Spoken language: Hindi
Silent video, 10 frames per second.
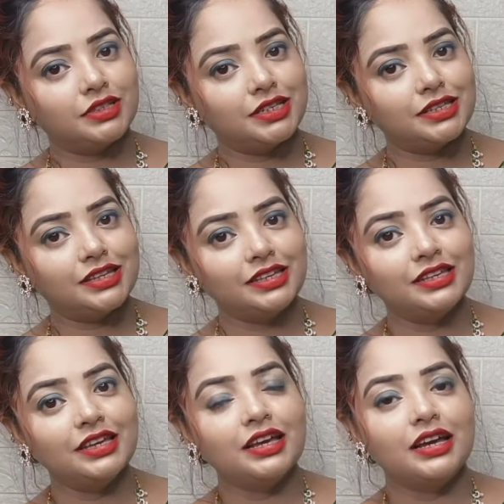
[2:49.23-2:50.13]
जैसे कि
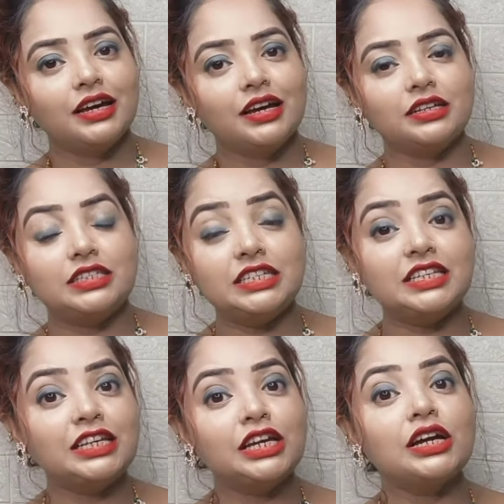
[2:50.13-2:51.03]

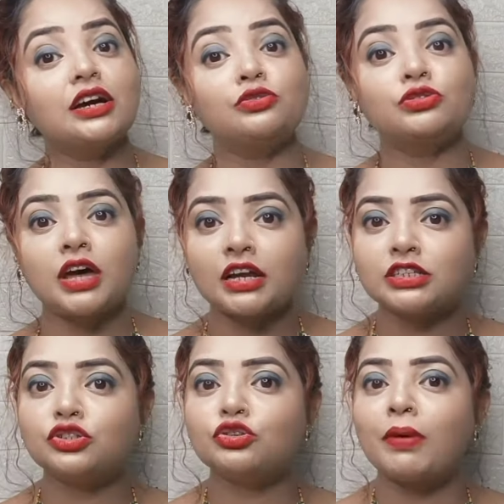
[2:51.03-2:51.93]
सीजन के अनुसार
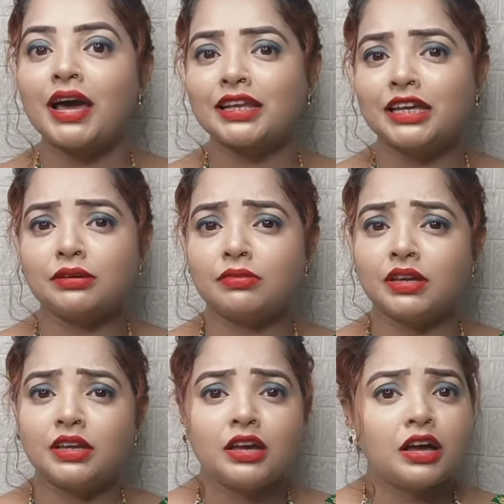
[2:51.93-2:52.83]
से जो मार्केट
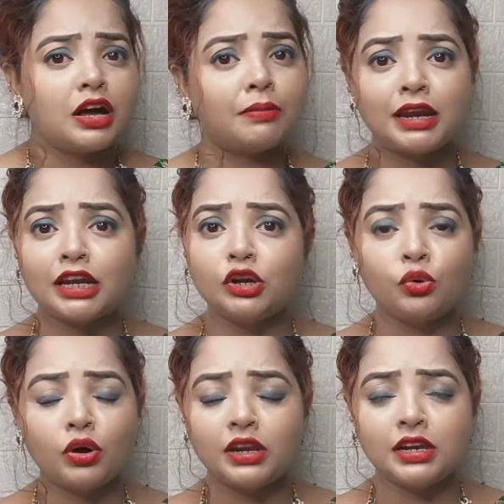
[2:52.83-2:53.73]
में हमारे
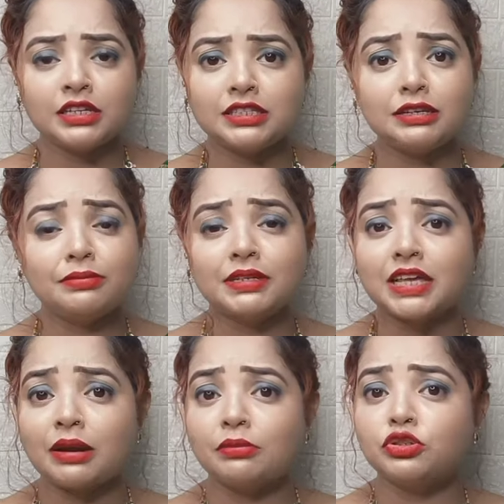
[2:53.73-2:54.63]
लोकल नज़दीक
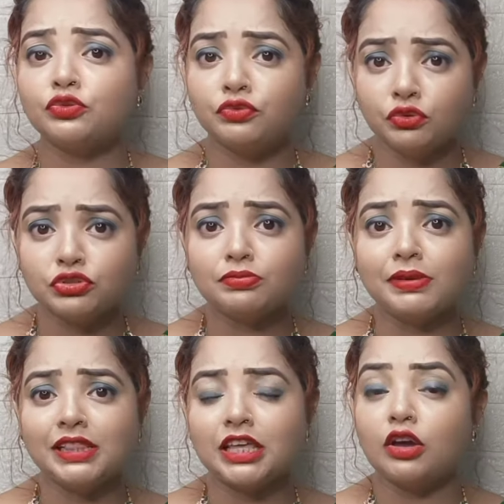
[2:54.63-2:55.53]
बाज़ार में जो फ्रूट्स
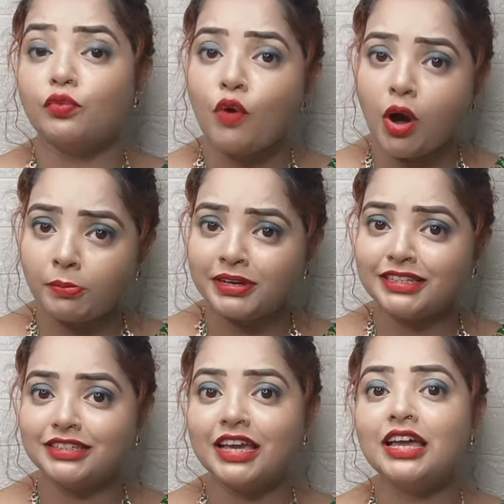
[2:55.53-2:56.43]
मिलते हैं वो आप
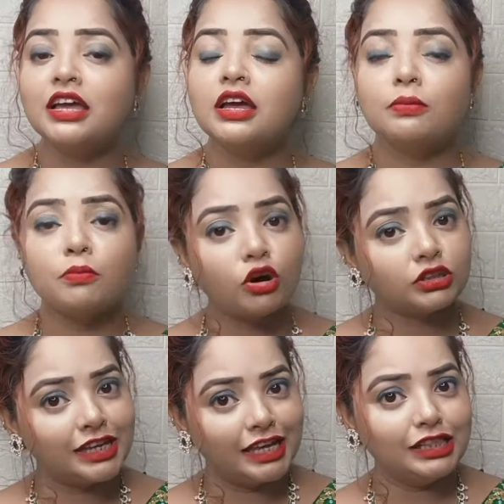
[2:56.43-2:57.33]
लीजिए
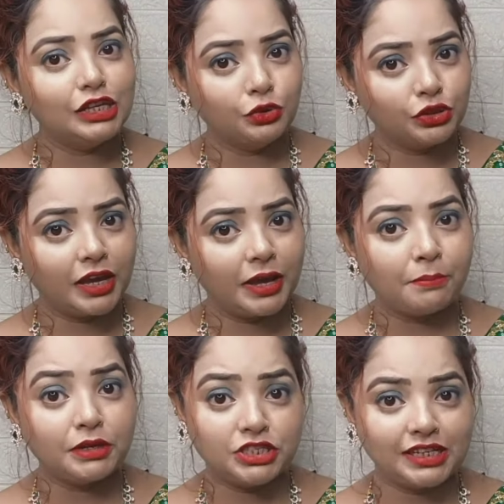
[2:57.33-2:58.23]
बहुत ही हेल्दी होते
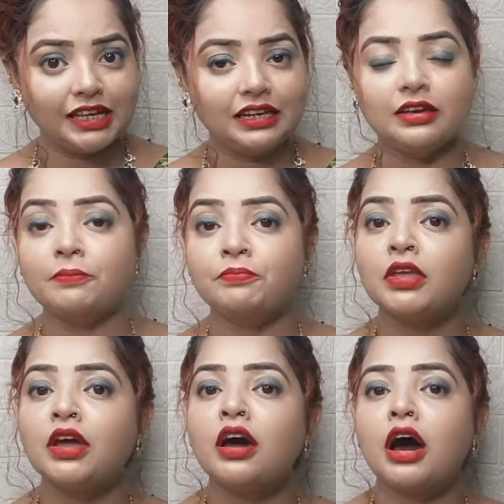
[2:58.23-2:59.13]
हैं बच्चे के लिए
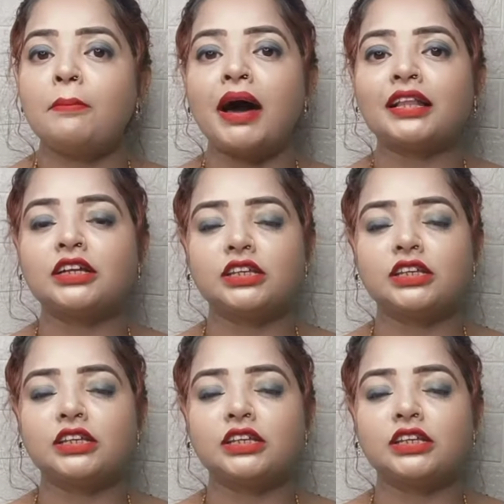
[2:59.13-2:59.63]
अब बात